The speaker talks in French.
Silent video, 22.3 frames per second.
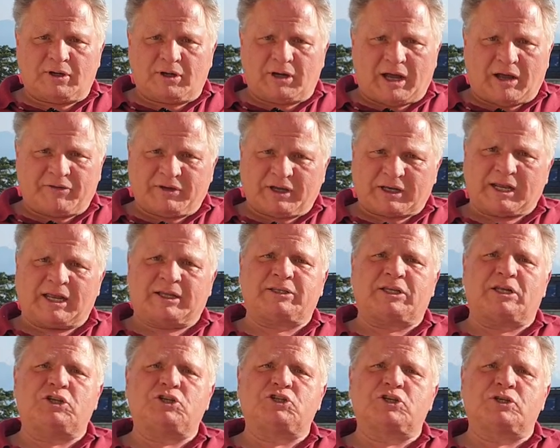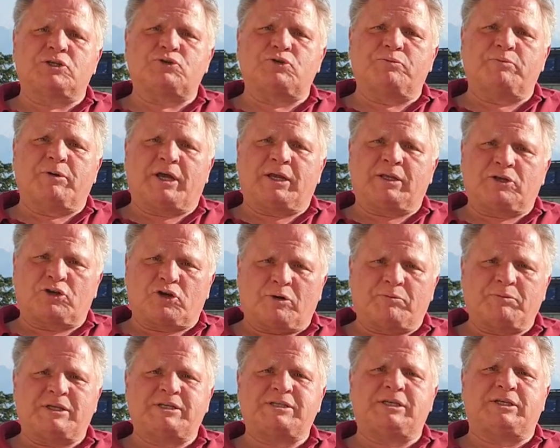avec l'intelligence humaine,
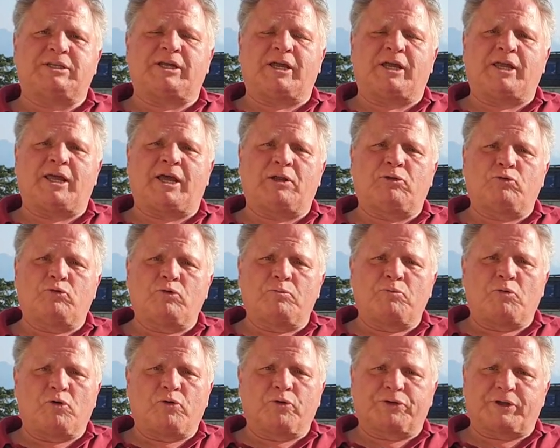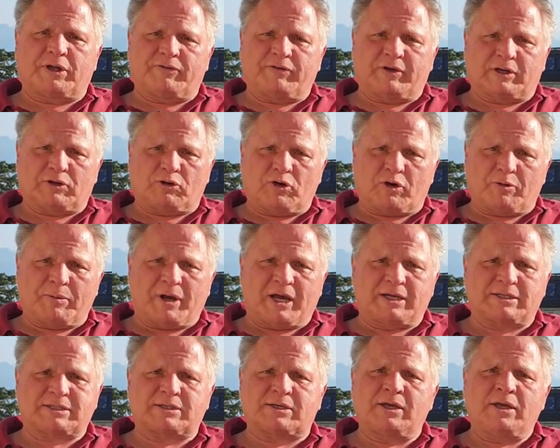comme les Italiens nous le montrent avec leurs
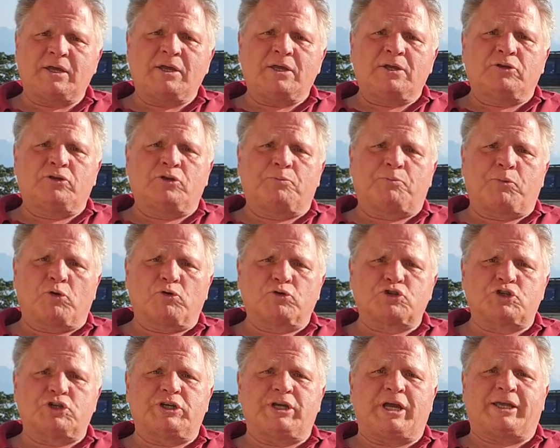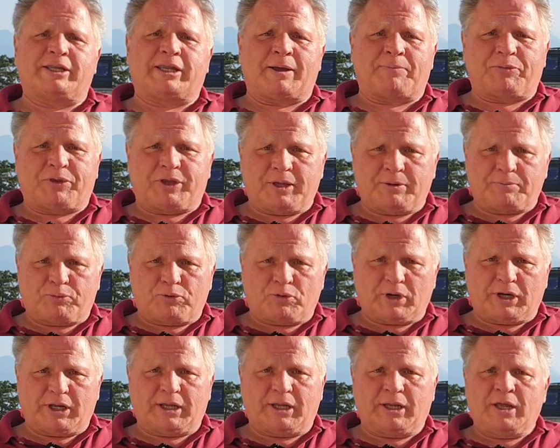masques de plongée adaptés
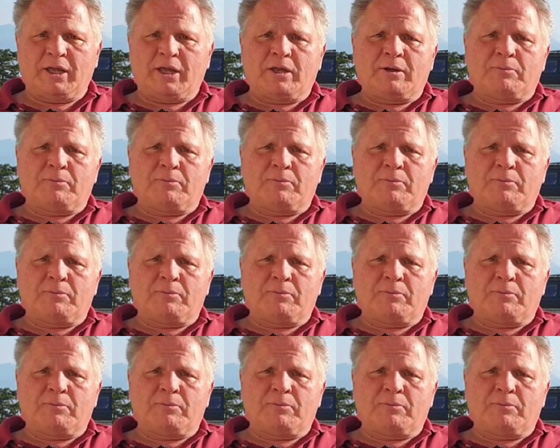pour, les,